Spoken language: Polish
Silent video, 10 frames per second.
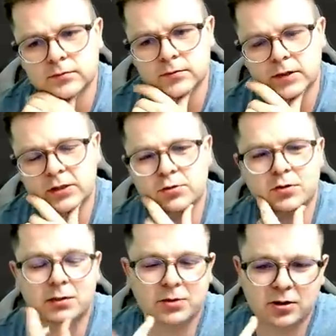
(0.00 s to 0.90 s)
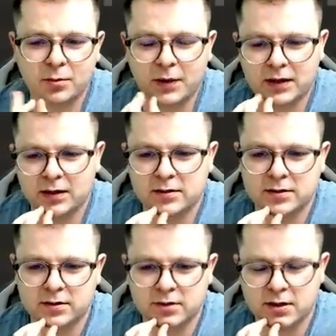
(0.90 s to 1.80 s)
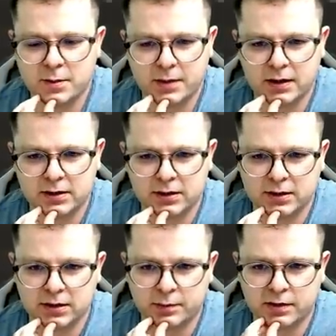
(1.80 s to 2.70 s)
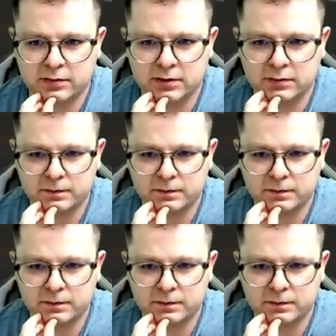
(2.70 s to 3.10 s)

Teraz szukam tylko pięknego zakończenia partii tak naprawdę.